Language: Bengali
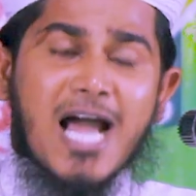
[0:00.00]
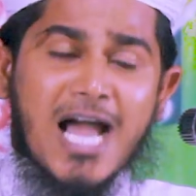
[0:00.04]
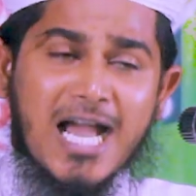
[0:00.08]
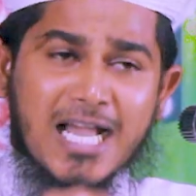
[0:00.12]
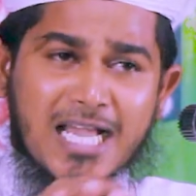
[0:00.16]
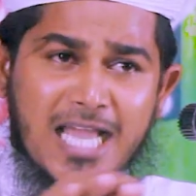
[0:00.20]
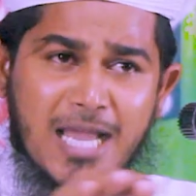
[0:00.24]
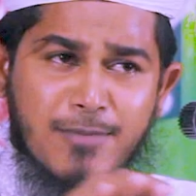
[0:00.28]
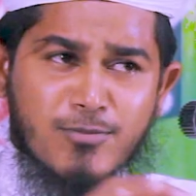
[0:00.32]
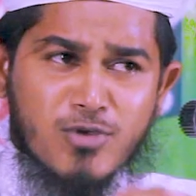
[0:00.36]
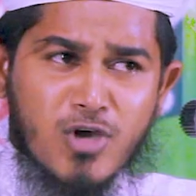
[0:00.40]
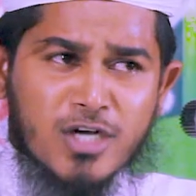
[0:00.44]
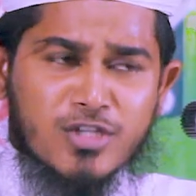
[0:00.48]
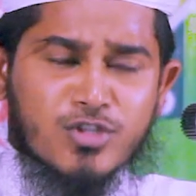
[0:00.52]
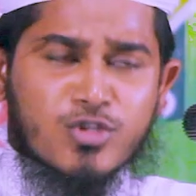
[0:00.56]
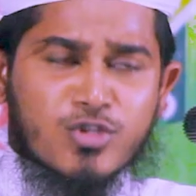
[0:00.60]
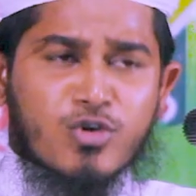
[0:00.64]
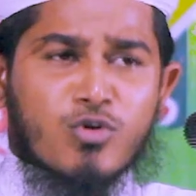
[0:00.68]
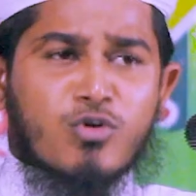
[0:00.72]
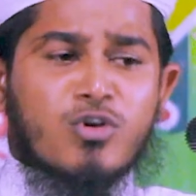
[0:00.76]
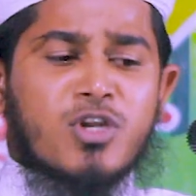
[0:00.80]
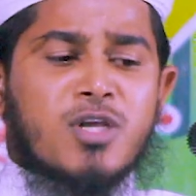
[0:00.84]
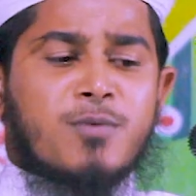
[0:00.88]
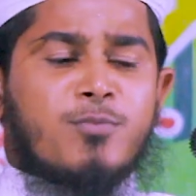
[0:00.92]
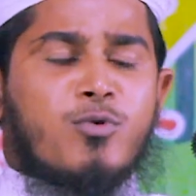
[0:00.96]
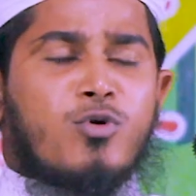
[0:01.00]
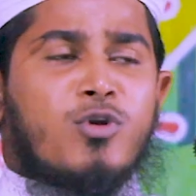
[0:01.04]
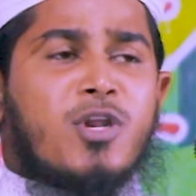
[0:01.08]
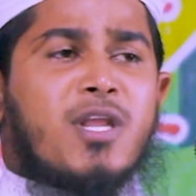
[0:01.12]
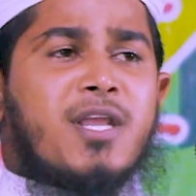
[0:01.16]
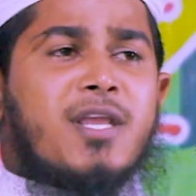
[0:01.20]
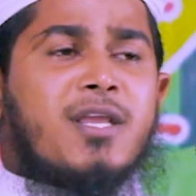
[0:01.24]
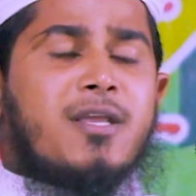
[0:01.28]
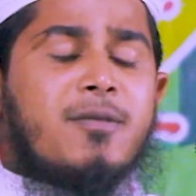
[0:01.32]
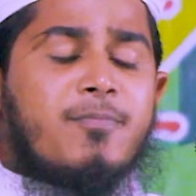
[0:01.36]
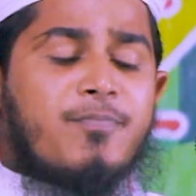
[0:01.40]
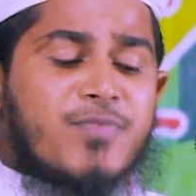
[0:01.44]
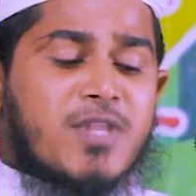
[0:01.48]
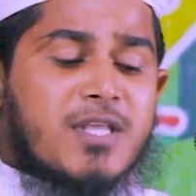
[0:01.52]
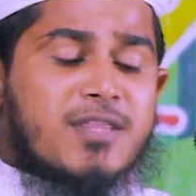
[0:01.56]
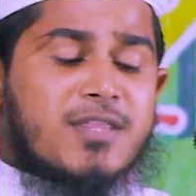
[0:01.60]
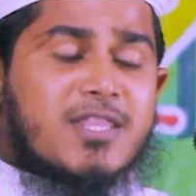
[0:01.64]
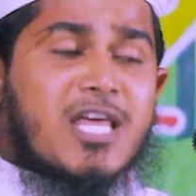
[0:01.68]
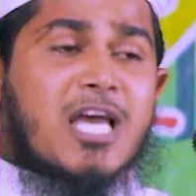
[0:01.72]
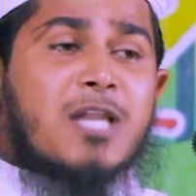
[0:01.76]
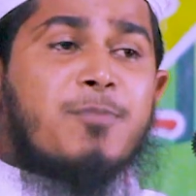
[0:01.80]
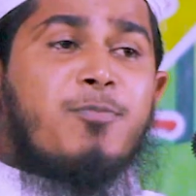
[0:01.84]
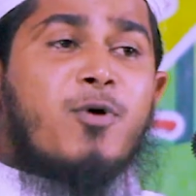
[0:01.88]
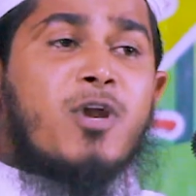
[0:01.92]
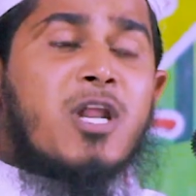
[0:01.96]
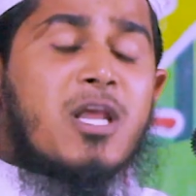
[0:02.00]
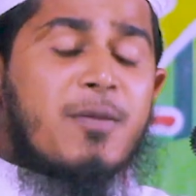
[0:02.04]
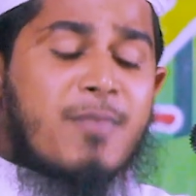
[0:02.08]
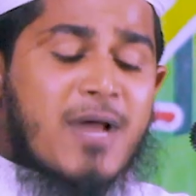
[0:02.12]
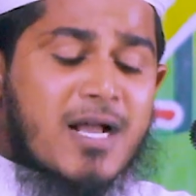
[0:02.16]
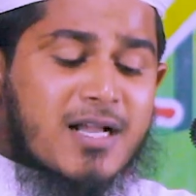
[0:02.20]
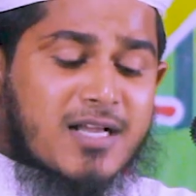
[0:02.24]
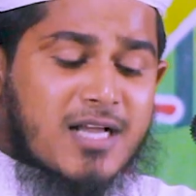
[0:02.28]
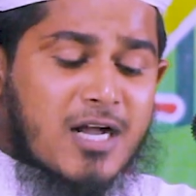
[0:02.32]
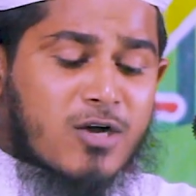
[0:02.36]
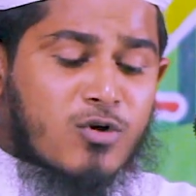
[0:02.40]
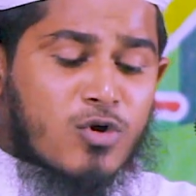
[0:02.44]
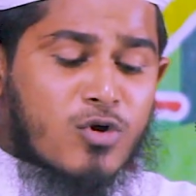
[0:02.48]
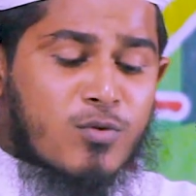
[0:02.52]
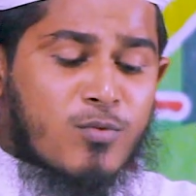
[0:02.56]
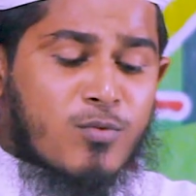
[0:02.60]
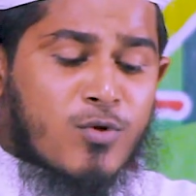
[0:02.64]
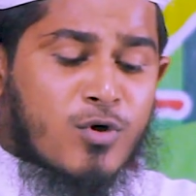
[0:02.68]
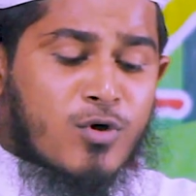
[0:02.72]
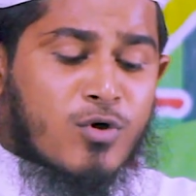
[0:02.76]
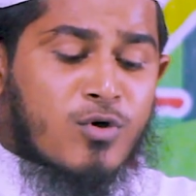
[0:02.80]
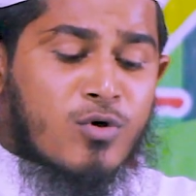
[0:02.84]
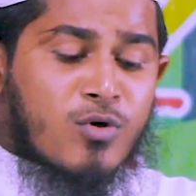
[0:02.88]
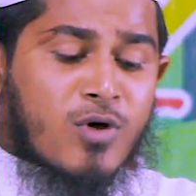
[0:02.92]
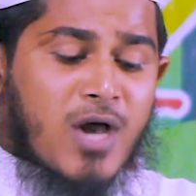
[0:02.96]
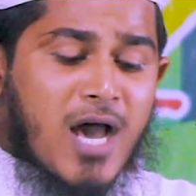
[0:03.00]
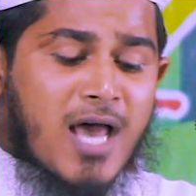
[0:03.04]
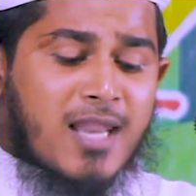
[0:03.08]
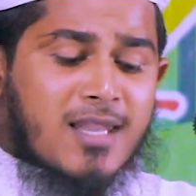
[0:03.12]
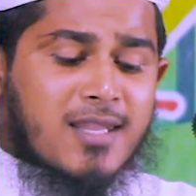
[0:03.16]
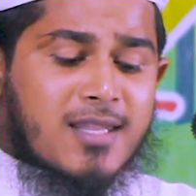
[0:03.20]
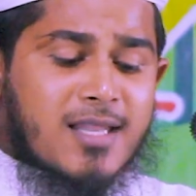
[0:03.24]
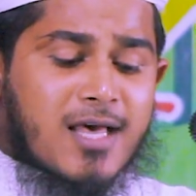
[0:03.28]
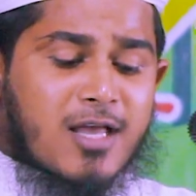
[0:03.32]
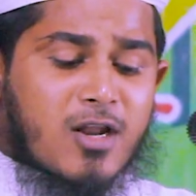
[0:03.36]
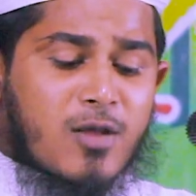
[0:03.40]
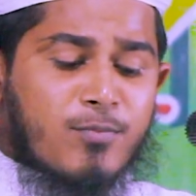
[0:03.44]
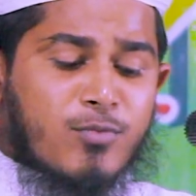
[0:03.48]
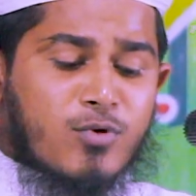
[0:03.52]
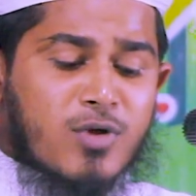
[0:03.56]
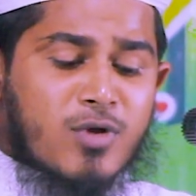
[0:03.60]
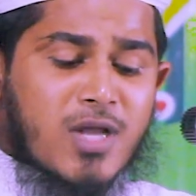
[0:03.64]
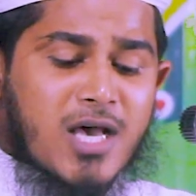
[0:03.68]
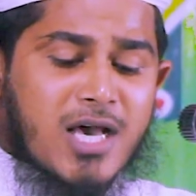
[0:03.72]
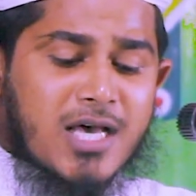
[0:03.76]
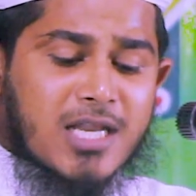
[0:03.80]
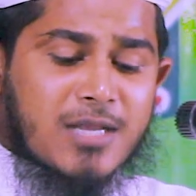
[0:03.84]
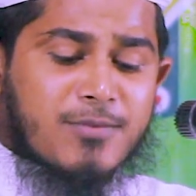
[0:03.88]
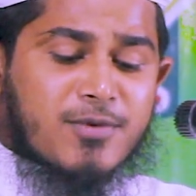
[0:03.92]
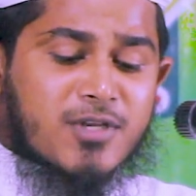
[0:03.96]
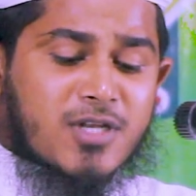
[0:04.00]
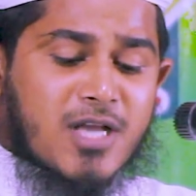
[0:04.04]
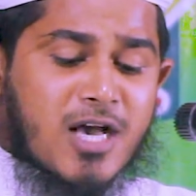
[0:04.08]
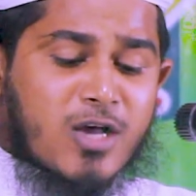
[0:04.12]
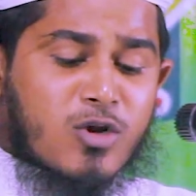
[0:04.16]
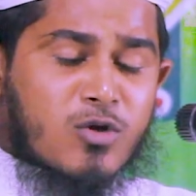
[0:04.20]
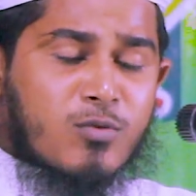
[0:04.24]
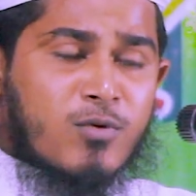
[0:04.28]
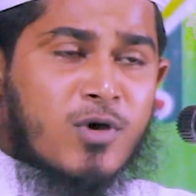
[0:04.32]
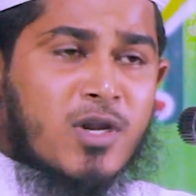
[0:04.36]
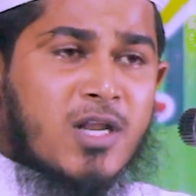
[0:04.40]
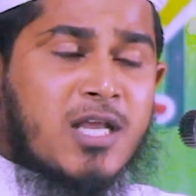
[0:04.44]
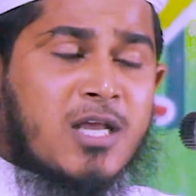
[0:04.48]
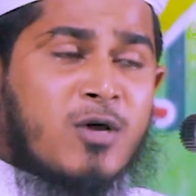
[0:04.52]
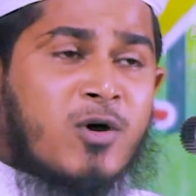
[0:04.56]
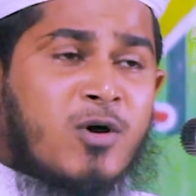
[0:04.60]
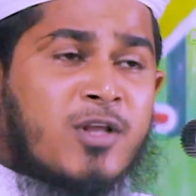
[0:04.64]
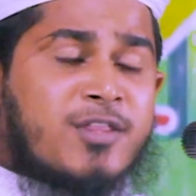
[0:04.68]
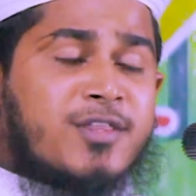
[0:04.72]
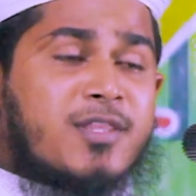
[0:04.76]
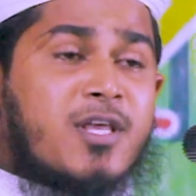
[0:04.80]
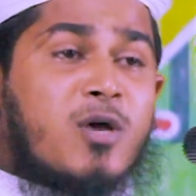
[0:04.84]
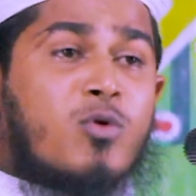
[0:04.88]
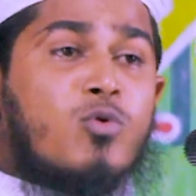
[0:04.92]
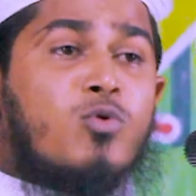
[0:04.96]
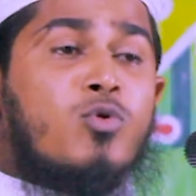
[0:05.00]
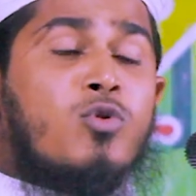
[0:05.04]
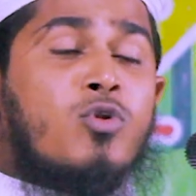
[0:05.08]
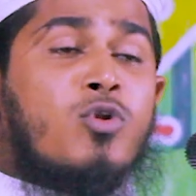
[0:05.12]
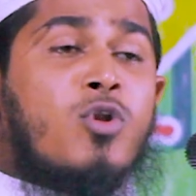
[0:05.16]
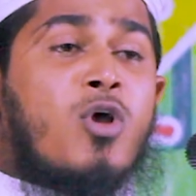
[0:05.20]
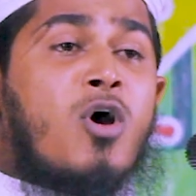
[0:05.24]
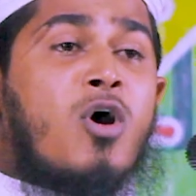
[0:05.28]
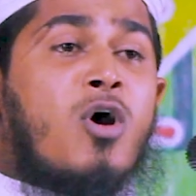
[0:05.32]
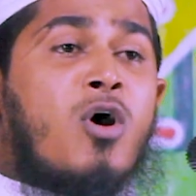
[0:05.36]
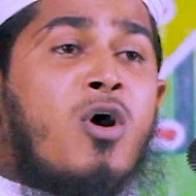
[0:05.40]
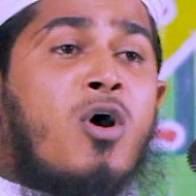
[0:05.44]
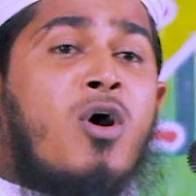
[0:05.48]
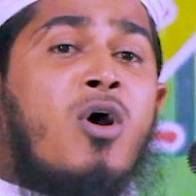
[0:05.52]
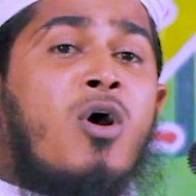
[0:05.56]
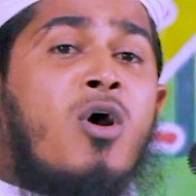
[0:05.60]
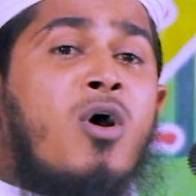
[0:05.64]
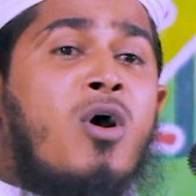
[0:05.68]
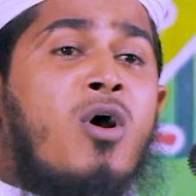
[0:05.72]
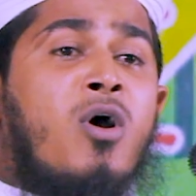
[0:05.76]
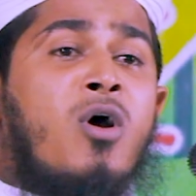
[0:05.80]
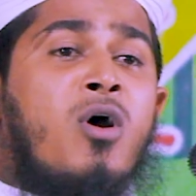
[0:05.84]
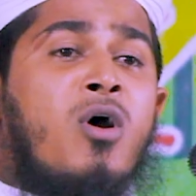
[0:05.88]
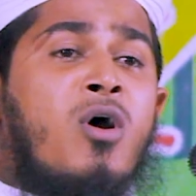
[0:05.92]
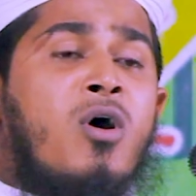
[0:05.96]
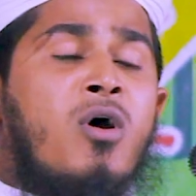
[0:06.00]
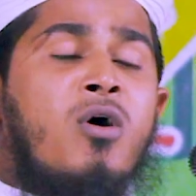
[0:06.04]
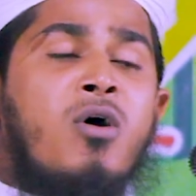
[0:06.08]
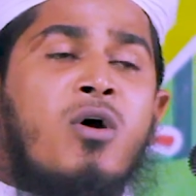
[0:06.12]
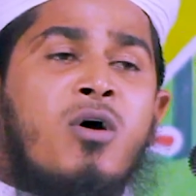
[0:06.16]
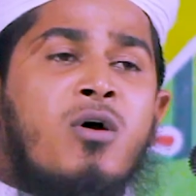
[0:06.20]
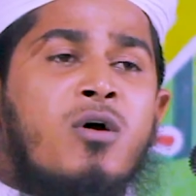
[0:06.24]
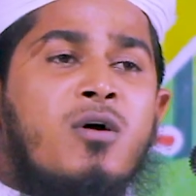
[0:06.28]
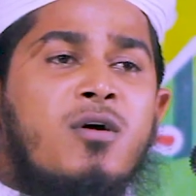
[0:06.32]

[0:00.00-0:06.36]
আগে আমি অর্থগুলি বলি তারপরে ব্যাখ্যা করব আল্লাহ রাব্বুল আলামিন আরো বলে ওয়াত্তাকুল্লাহ